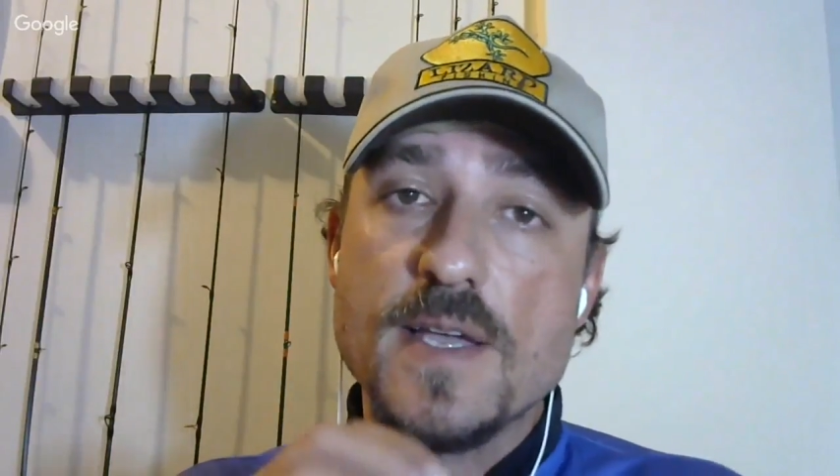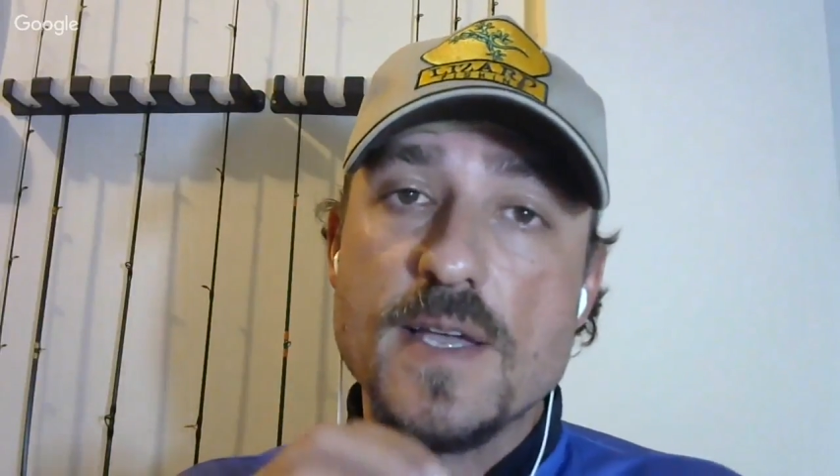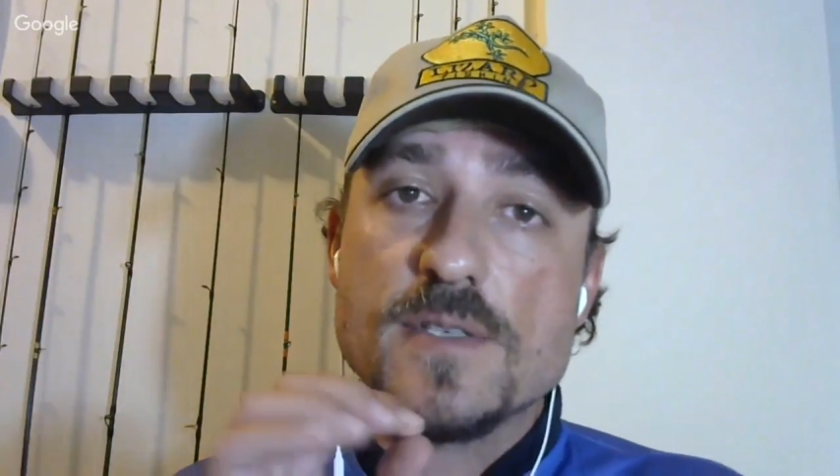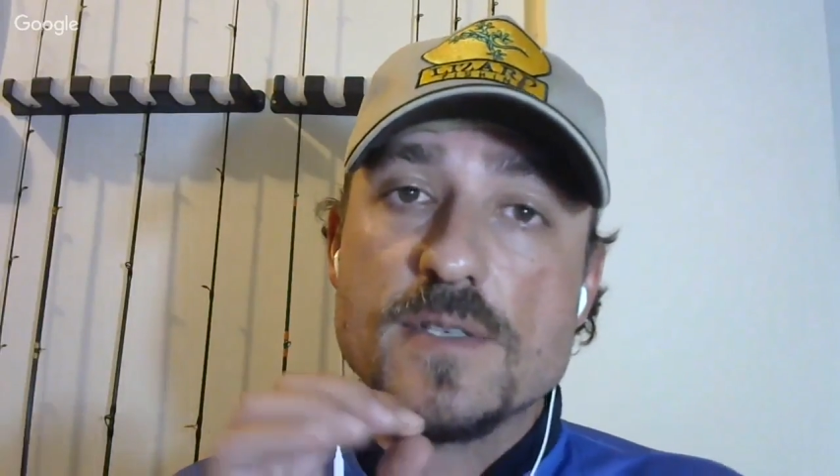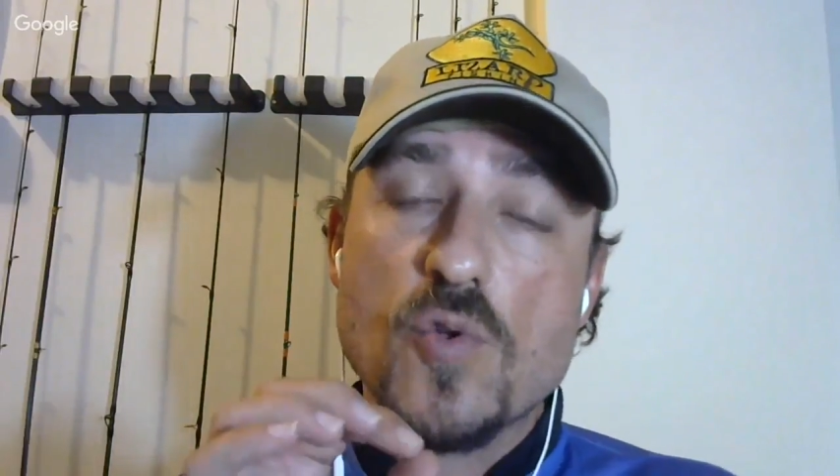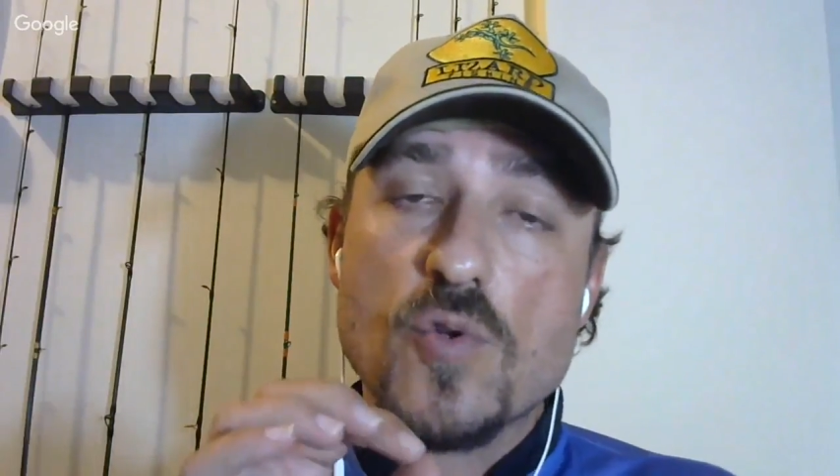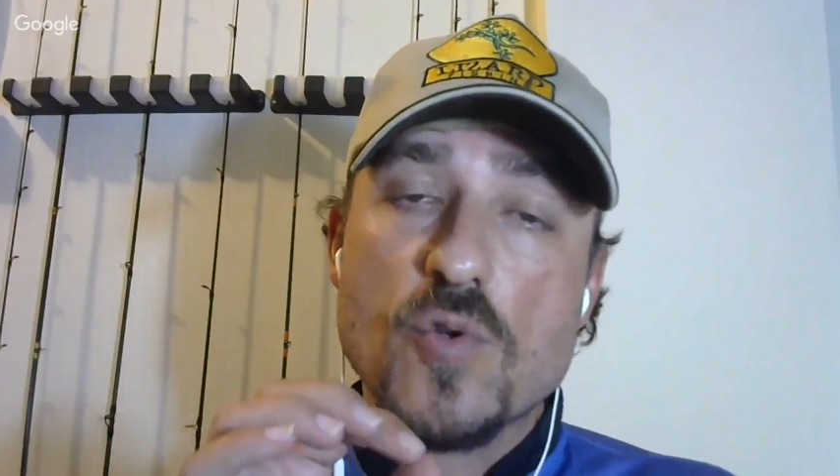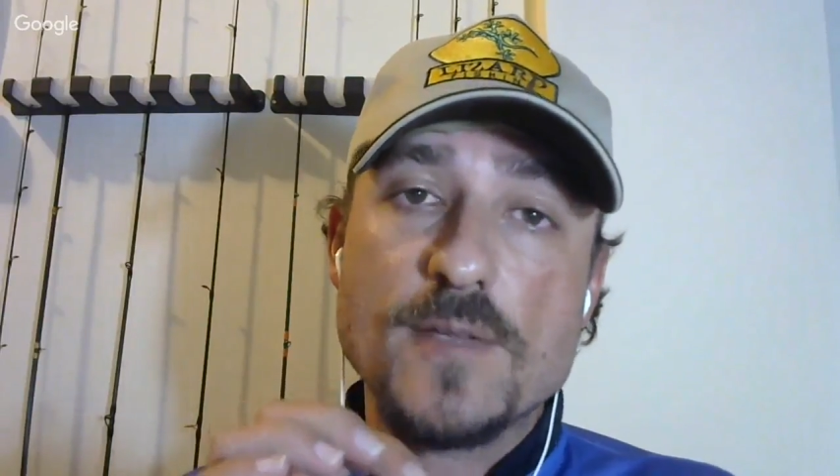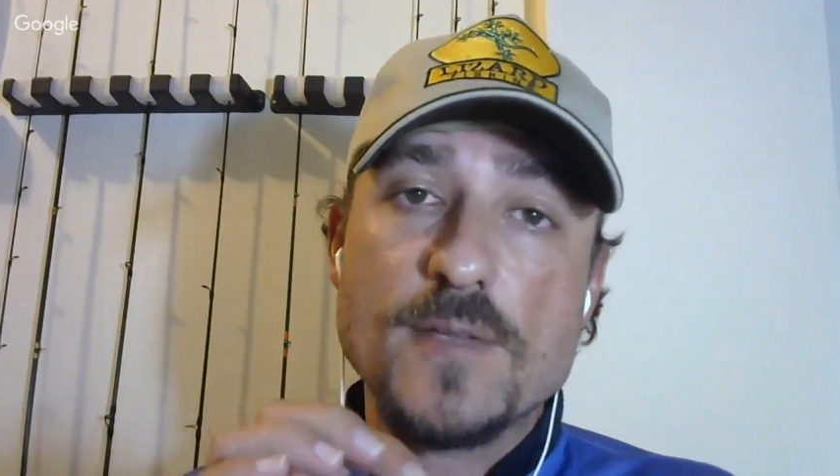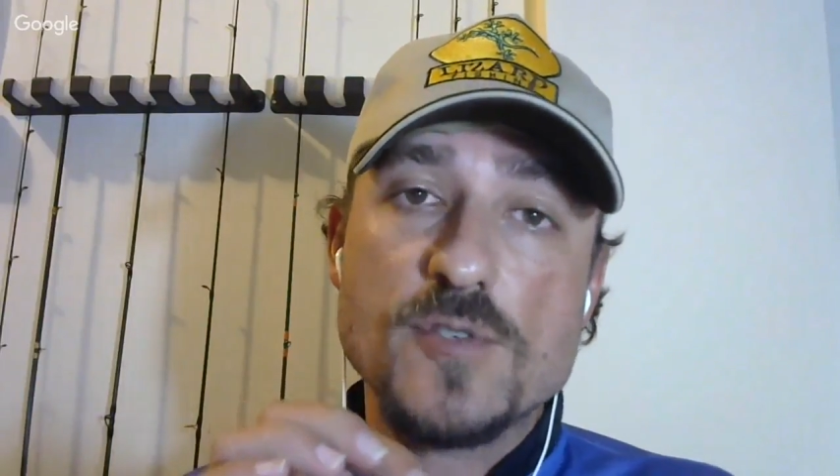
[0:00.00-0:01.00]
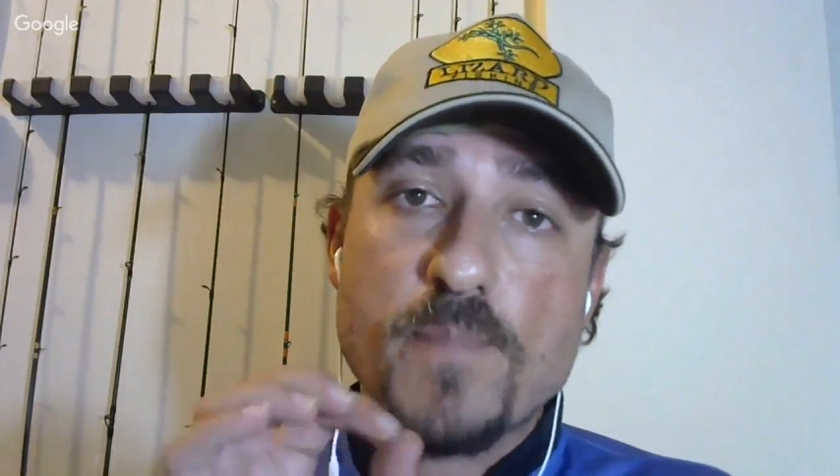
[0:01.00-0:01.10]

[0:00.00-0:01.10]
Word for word: são colocados